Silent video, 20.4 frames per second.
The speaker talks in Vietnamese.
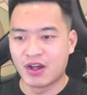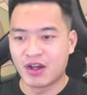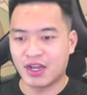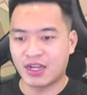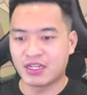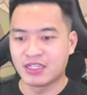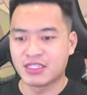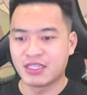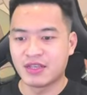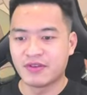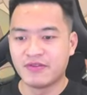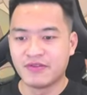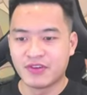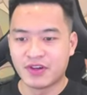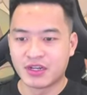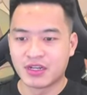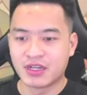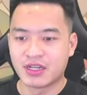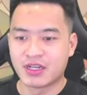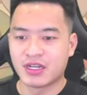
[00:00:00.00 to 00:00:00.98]
hay là Diêm
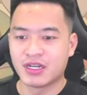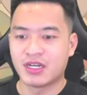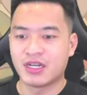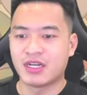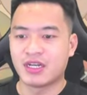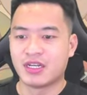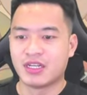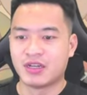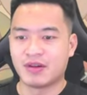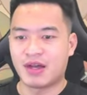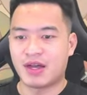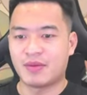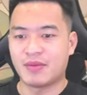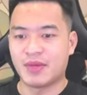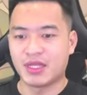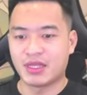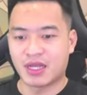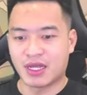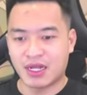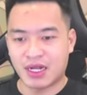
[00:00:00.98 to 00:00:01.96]
Vương, nhưng mà
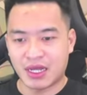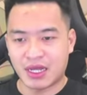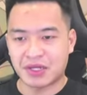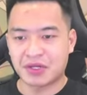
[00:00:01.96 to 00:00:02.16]
mình thấy là